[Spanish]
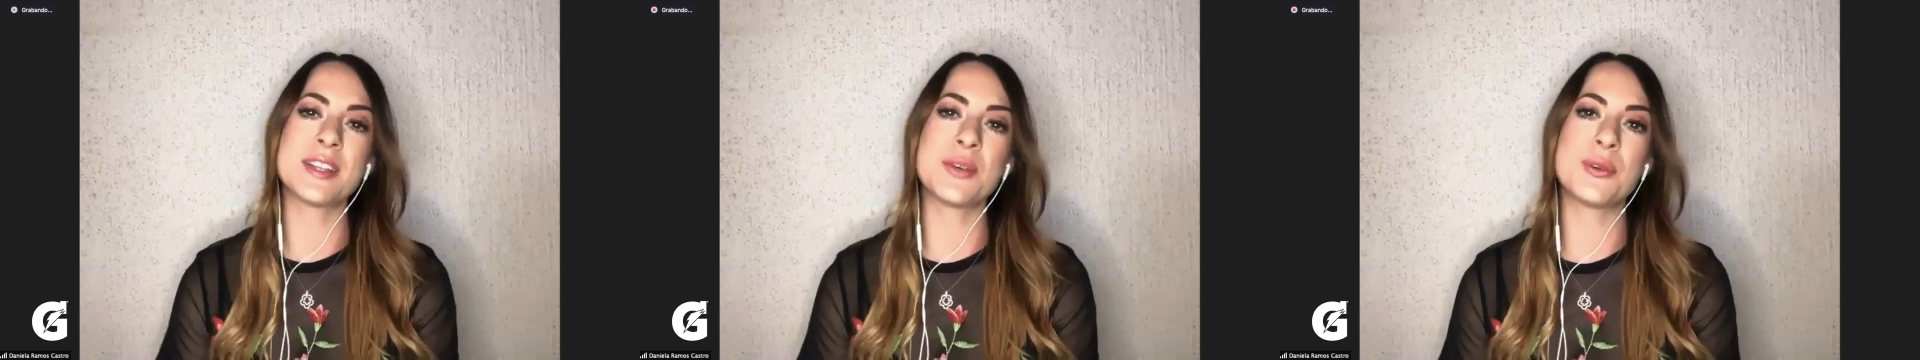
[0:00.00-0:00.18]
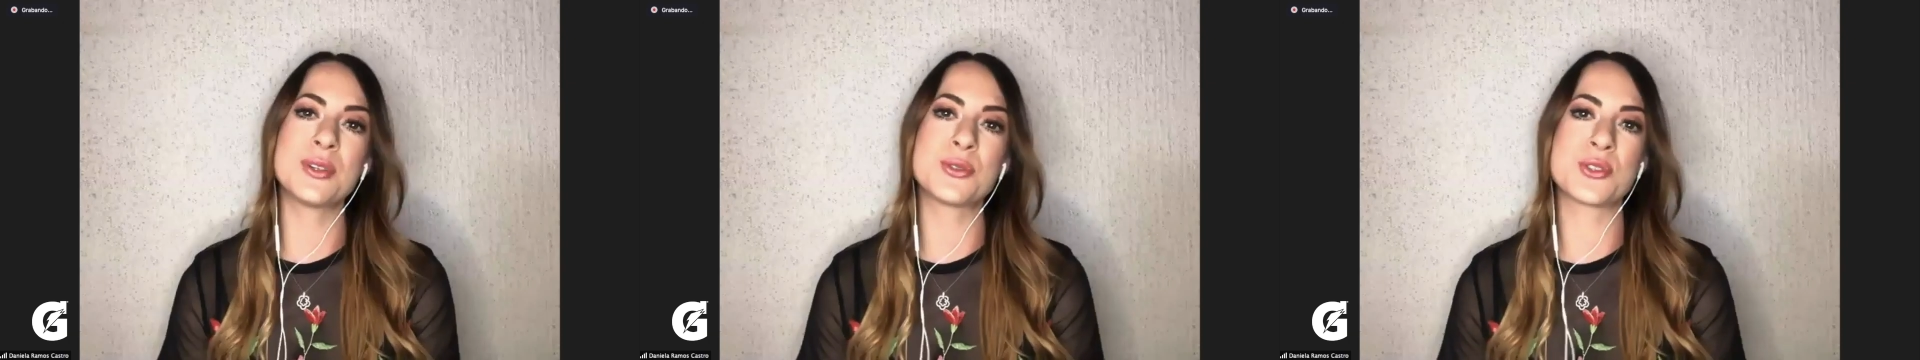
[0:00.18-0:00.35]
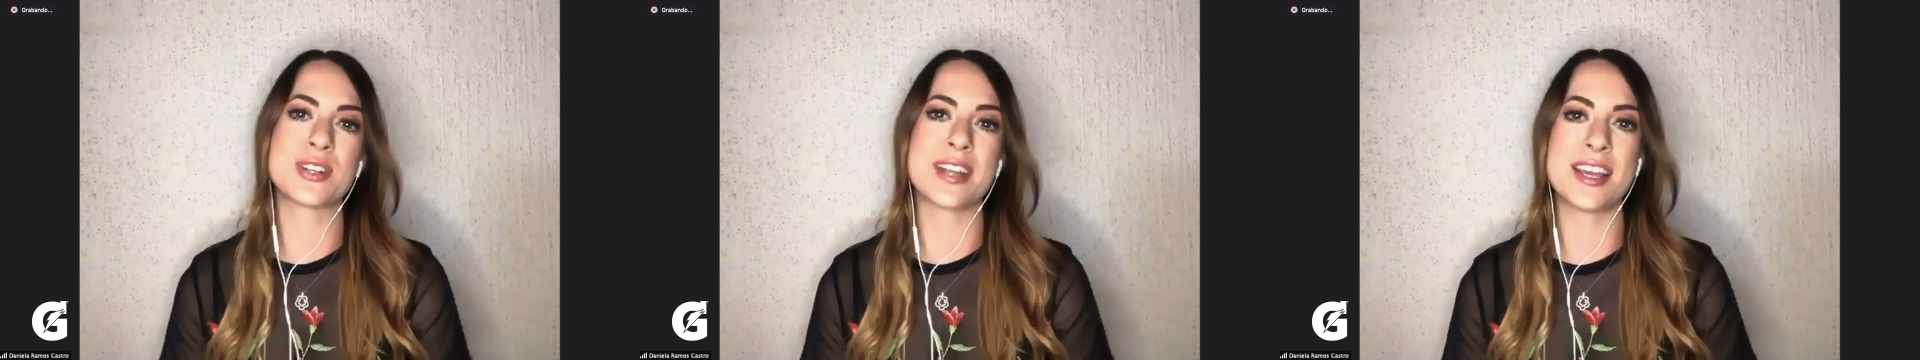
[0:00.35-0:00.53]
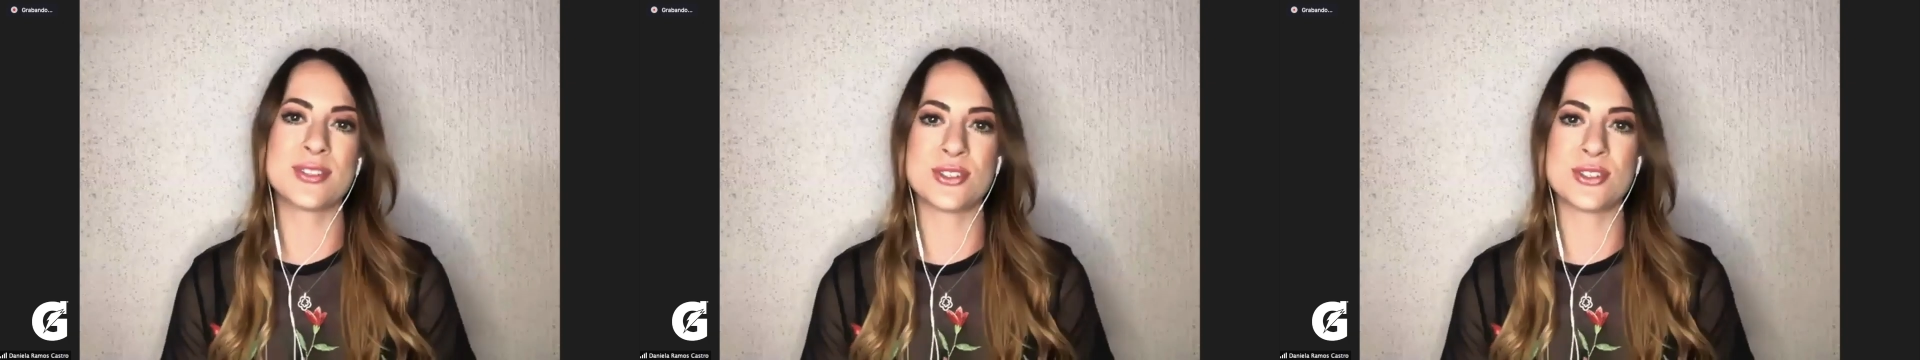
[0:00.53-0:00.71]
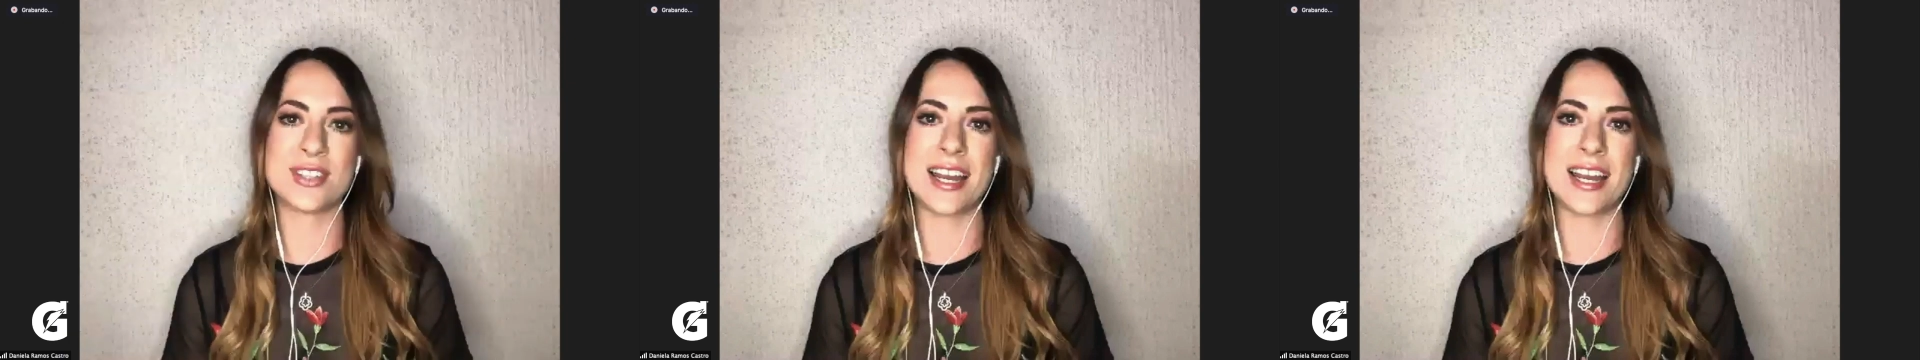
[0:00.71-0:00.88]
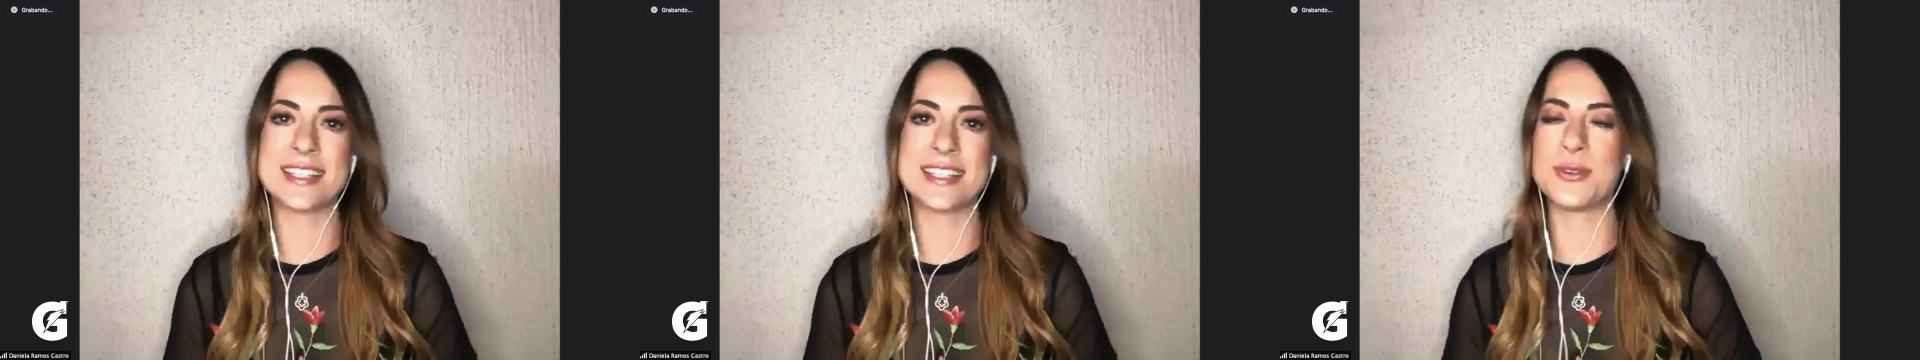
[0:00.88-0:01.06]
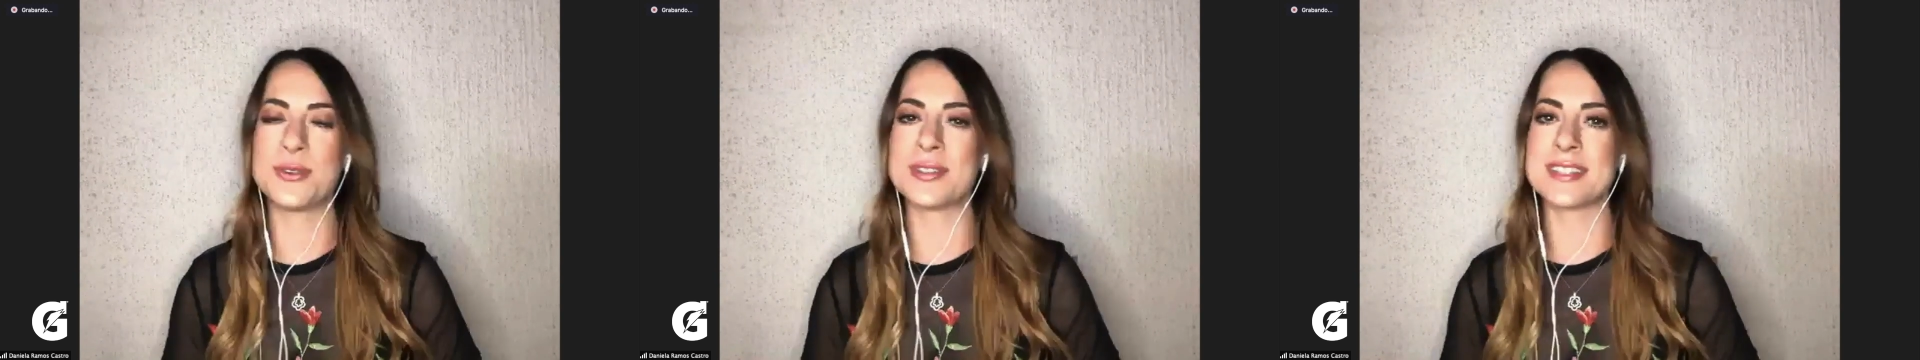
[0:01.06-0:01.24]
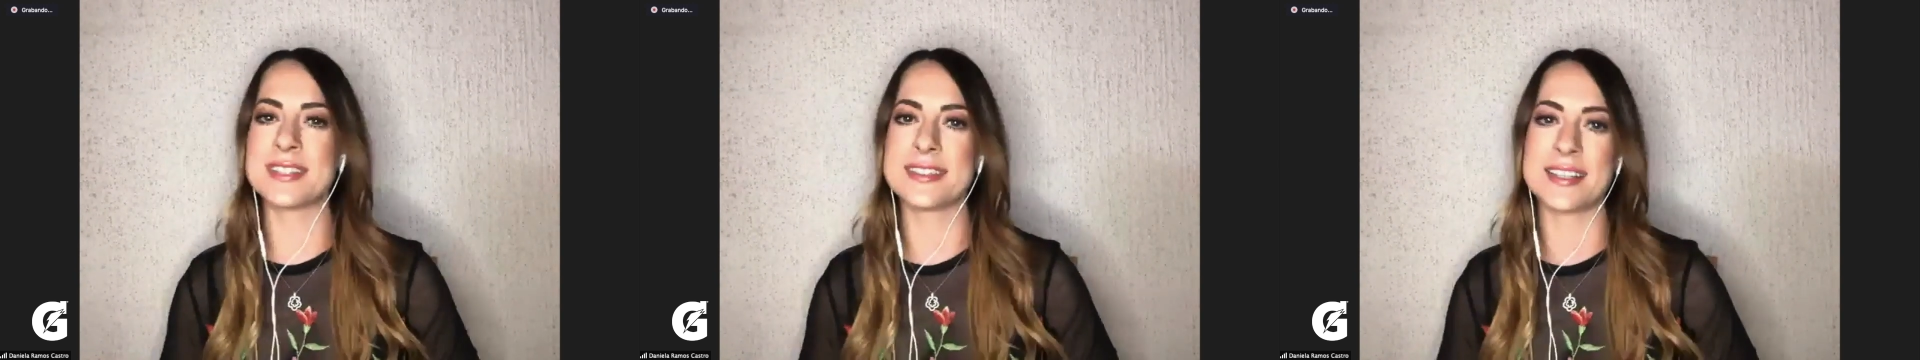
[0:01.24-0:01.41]
activo en tus redes sociales y no
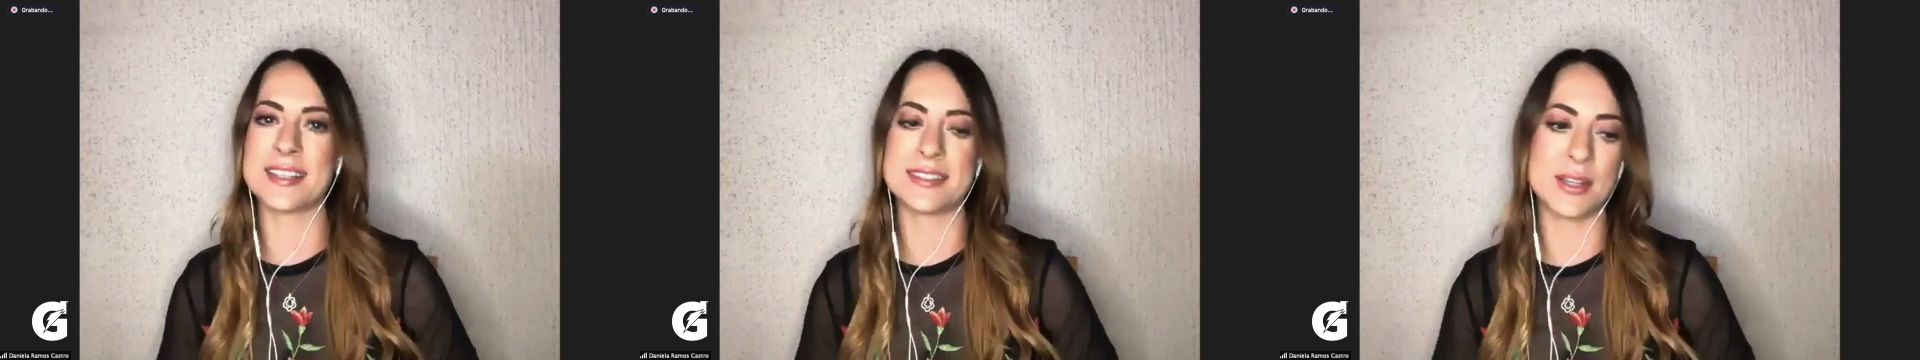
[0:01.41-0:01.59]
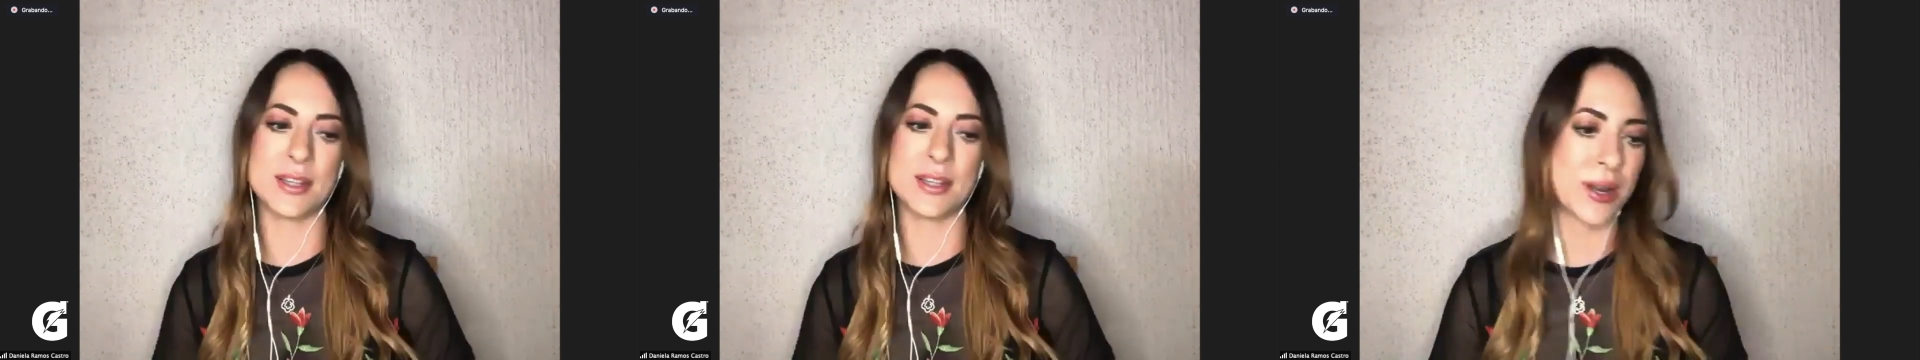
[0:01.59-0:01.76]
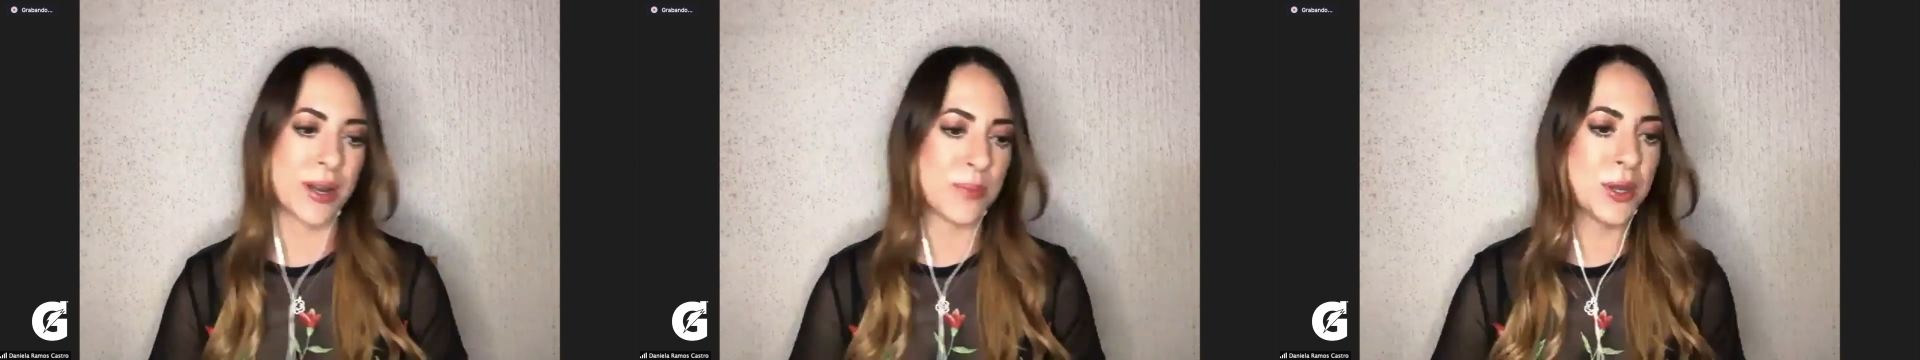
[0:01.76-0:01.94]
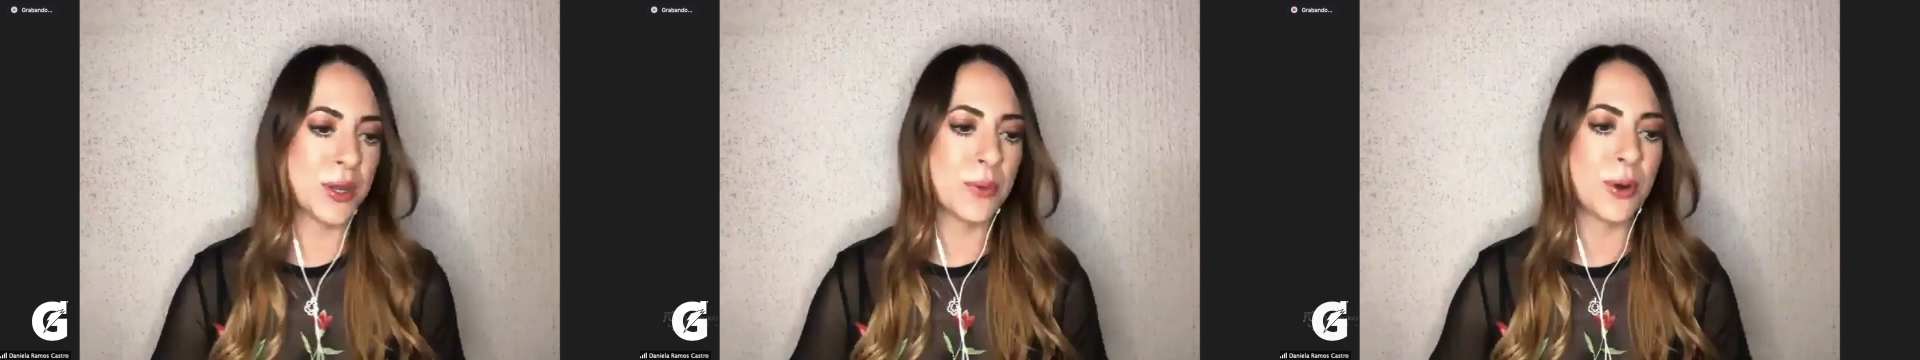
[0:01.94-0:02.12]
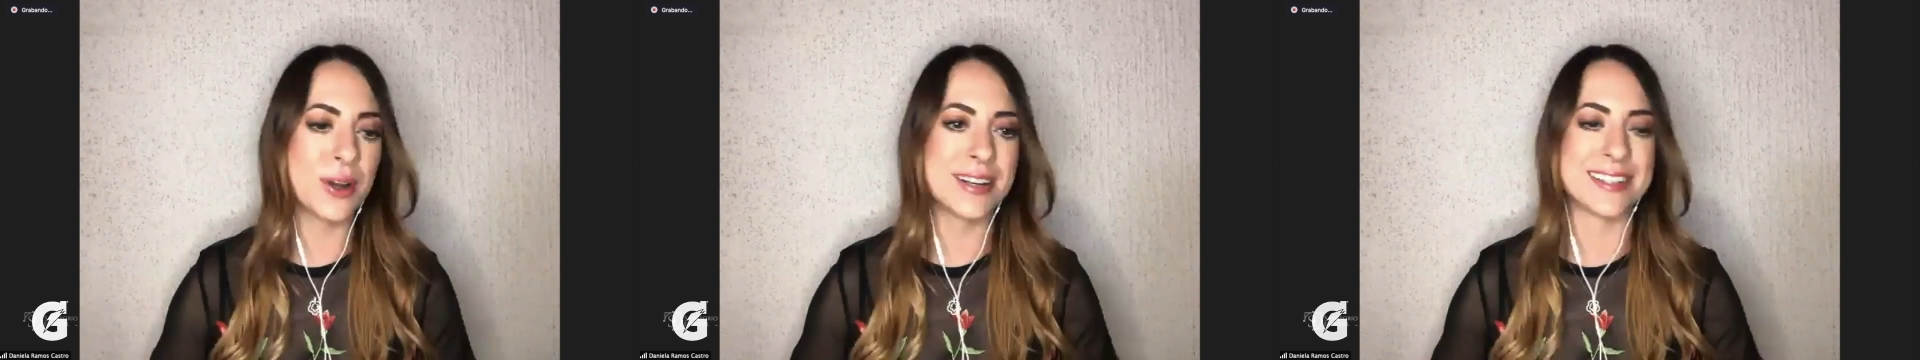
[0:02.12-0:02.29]
estás haciendo un en vivo,